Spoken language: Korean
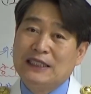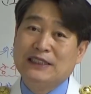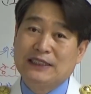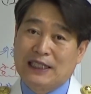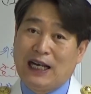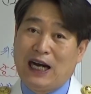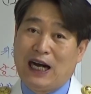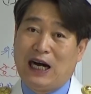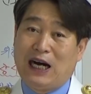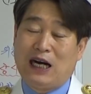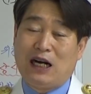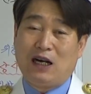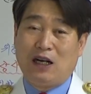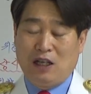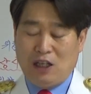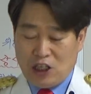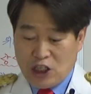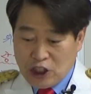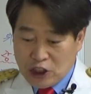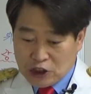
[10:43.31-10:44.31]
아니라
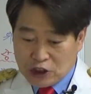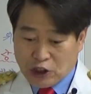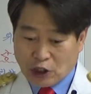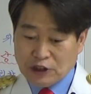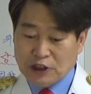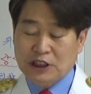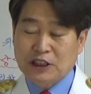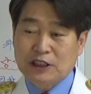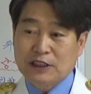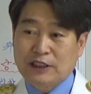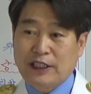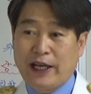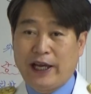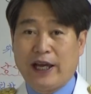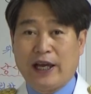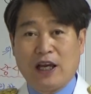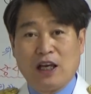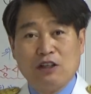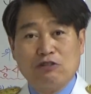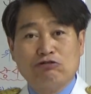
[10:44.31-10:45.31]
전시
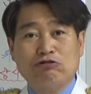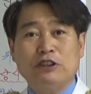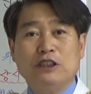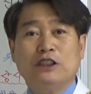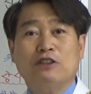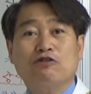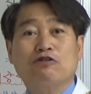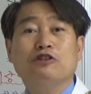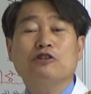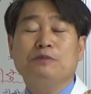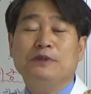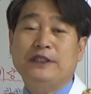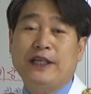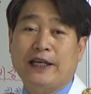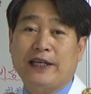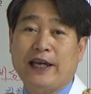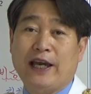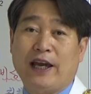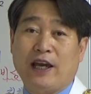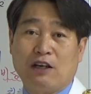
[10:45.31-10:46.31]
때 우리
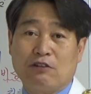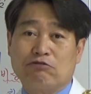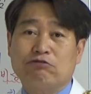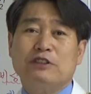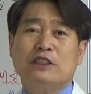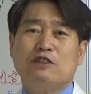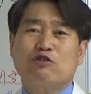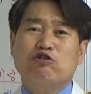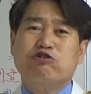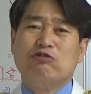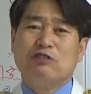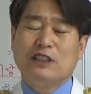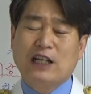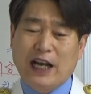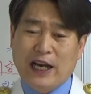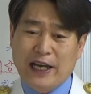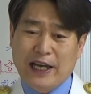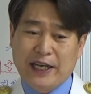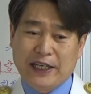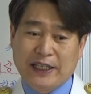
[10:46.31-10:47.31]
국민에게 우리
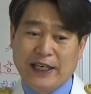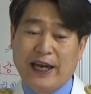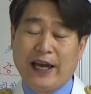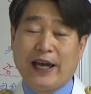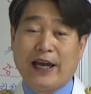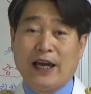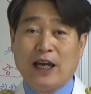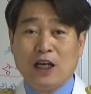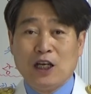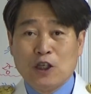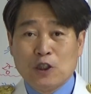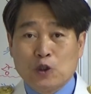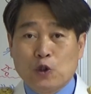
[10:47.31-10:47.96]
국가에게